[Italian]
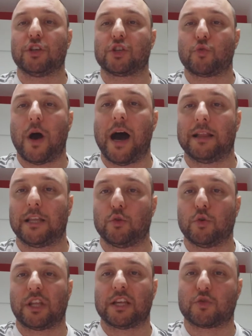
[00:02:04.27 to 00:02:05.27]
di squadre,
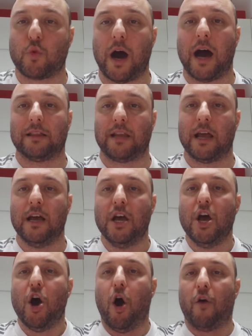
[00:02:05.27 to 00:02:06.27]
tutte le
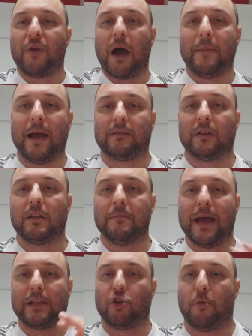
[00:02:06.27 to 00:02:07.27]
squadre, ovviamente di
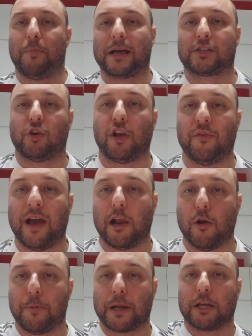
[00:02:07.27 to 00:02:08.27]
medio-basso
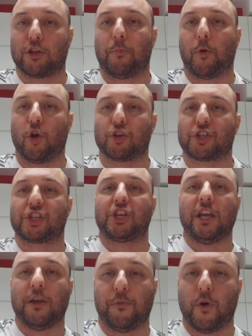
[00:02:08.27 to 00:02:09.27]
livello, perché dopo lo
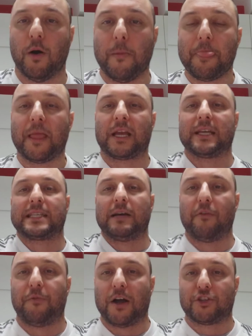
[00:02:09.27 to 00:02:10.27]
schifo che
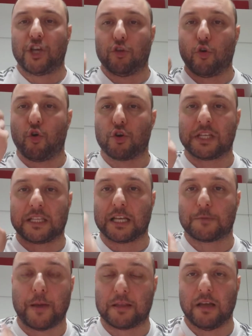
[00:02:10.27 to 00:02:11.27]
stavi facendo, cosa ti
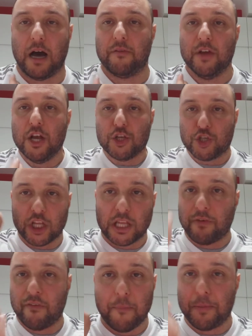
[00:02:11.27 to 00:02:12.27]
aspettavi? Ci ti
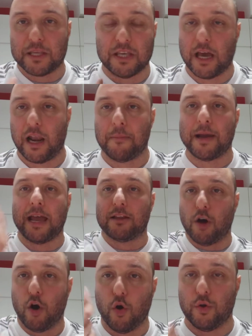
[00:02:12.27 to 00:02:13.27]
aveva preghiera, ma è
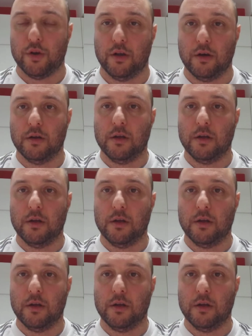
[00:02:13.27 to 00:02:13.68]
don.